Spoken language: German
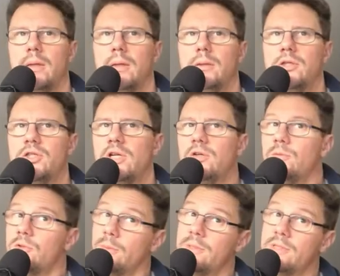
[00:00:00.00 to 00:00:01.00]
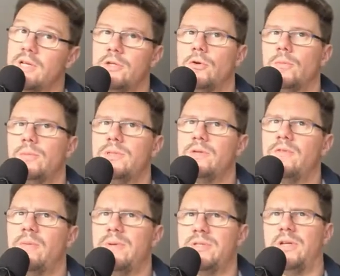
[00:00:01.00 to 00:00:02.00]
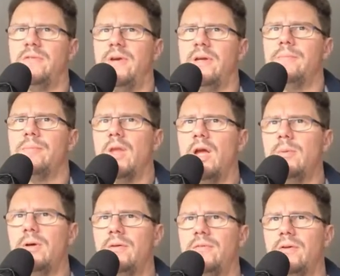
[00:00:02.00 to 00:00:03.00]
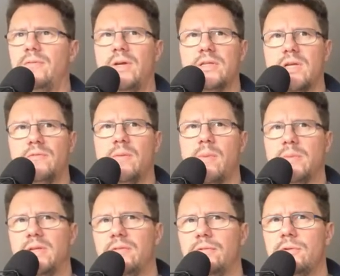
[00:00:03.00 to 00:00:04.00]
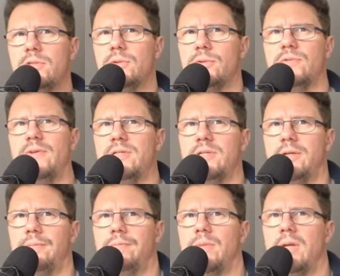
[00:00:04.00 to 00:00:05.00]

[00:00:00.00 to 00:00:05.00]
Die Schaltung muss übrigens gleich noch ein bisschen verbessert werden. Aber fangen wir erst einfach mal mit der Funktionsweise an.